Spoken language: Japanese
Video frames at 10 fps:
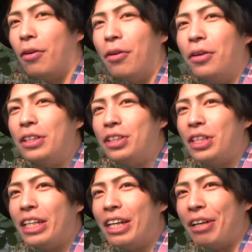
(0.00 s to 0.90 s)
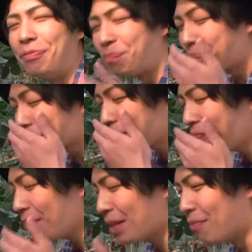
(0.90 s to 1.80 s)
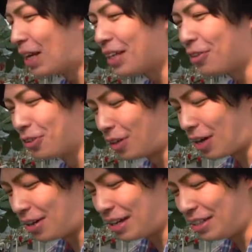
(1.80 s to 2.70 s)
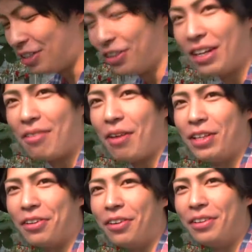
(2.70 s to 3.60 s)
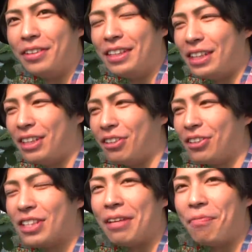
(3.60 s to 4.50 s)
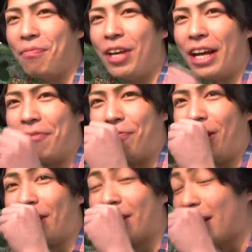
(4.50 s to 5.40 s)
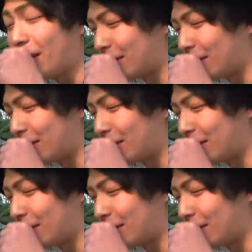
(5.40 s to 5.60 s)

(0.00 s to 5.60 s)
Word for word: 美味しい。またこの練乳の甘みといちごの酸味がぴったり